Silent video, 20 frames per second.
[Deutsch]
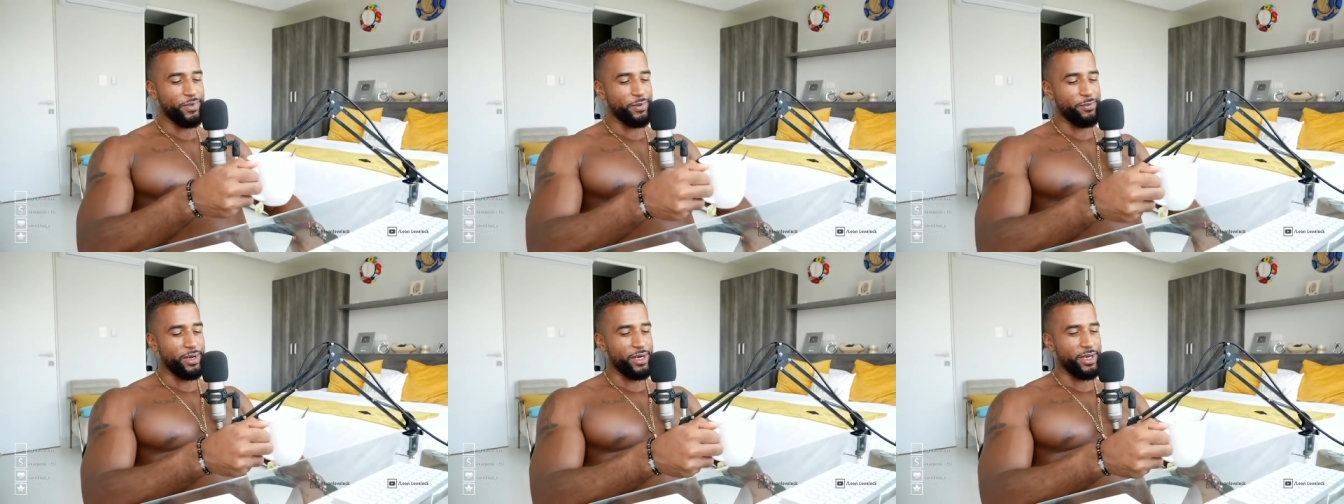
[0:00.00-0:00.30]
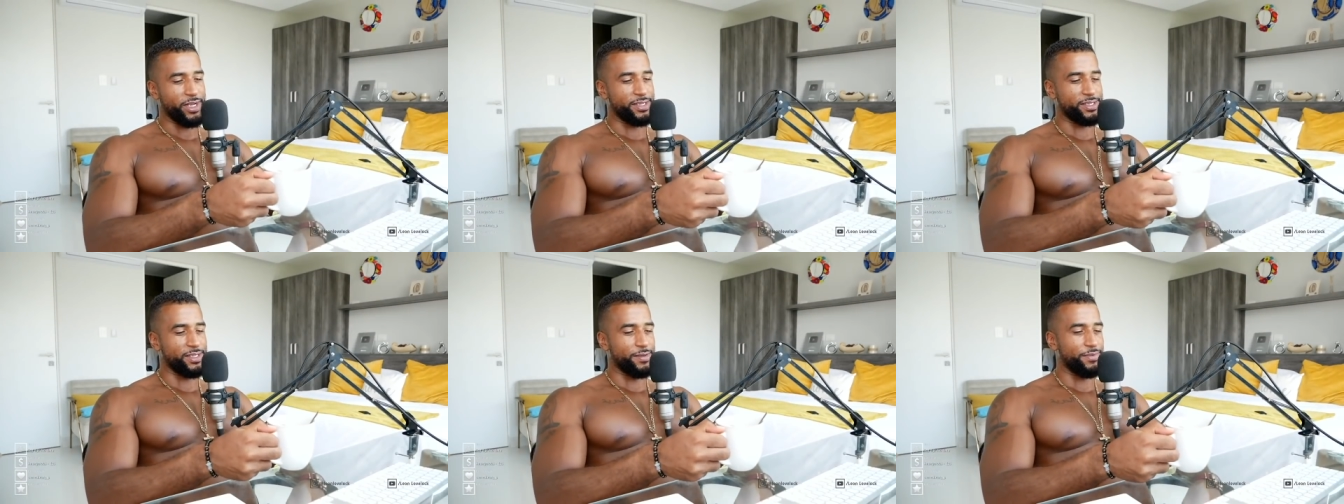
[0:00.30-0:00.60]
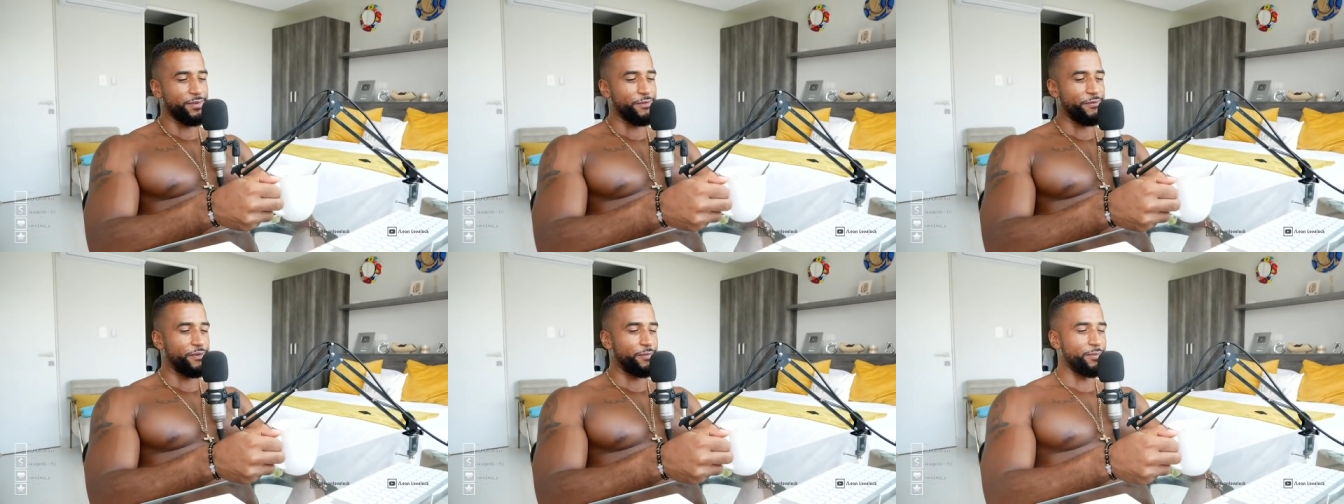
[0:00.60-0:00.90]
Meine
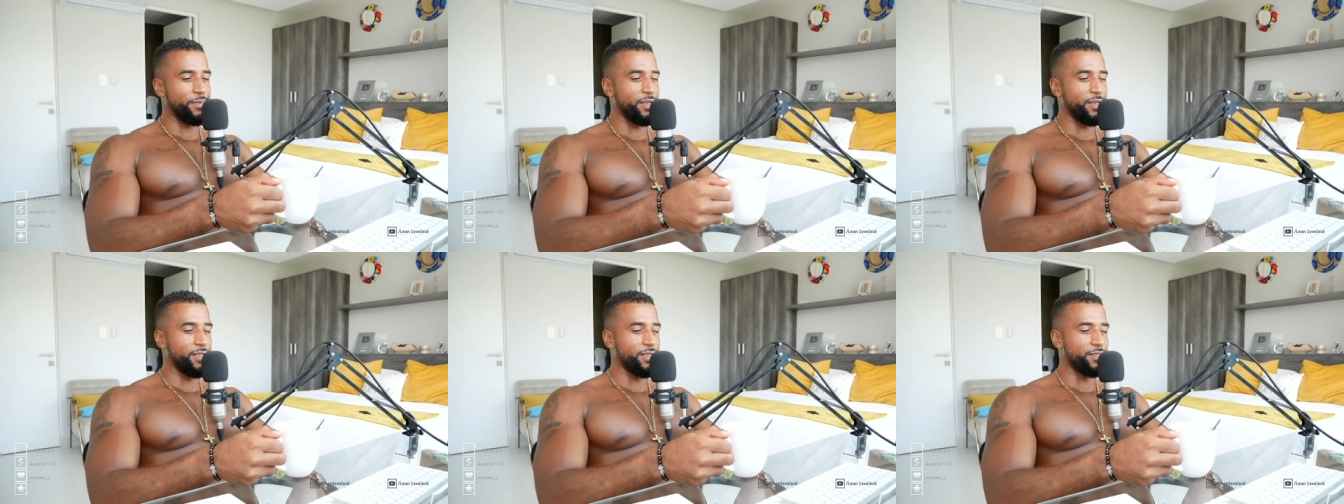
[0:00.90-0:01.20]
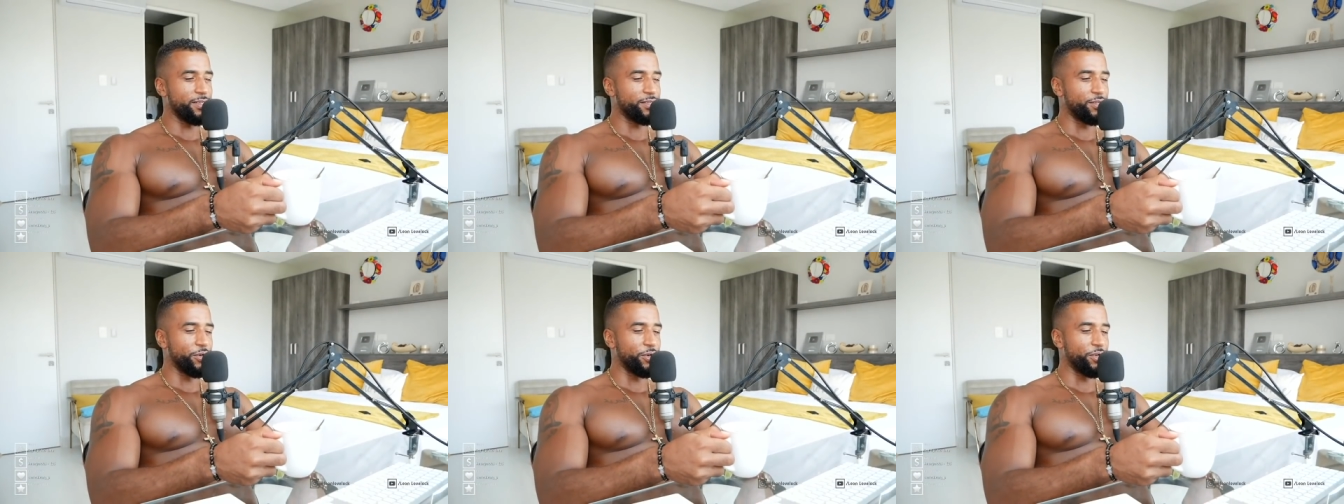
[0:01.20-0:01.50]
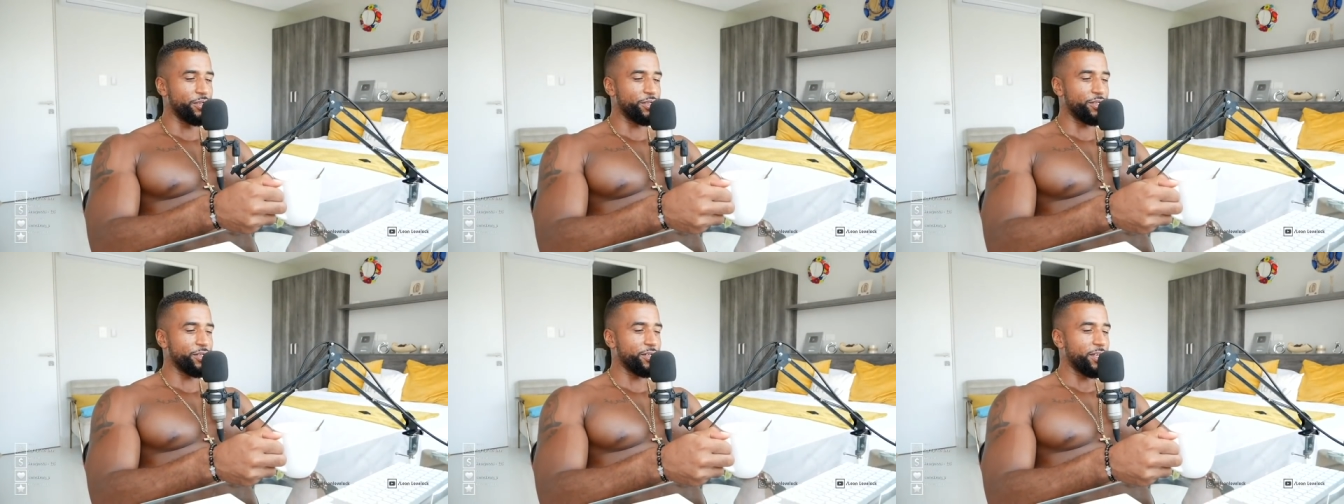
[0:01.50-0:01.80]
gesamte Familie ist
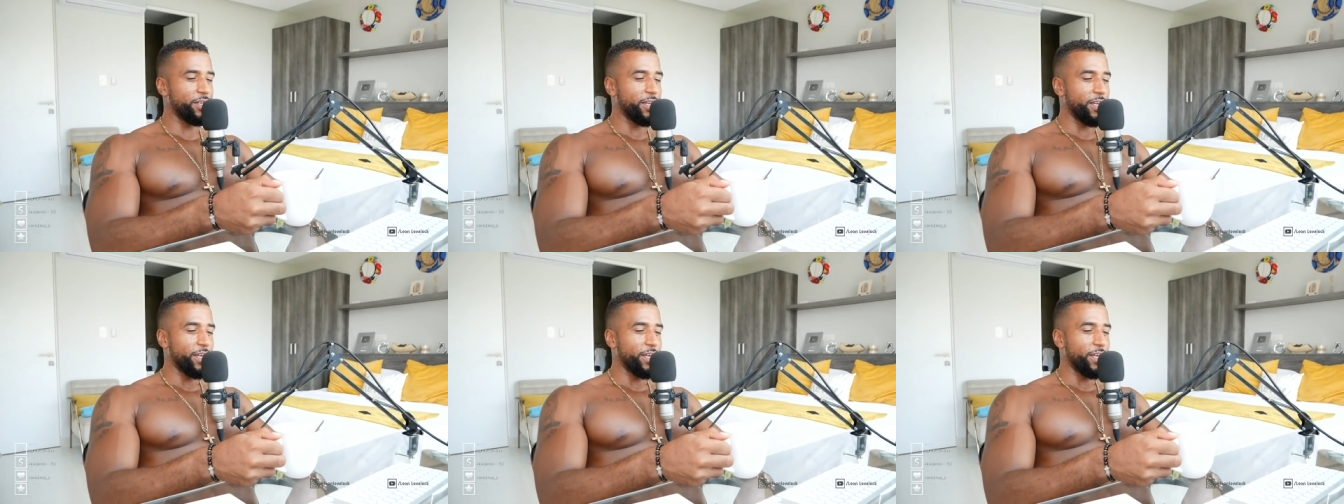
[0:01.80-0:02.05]
deutsch.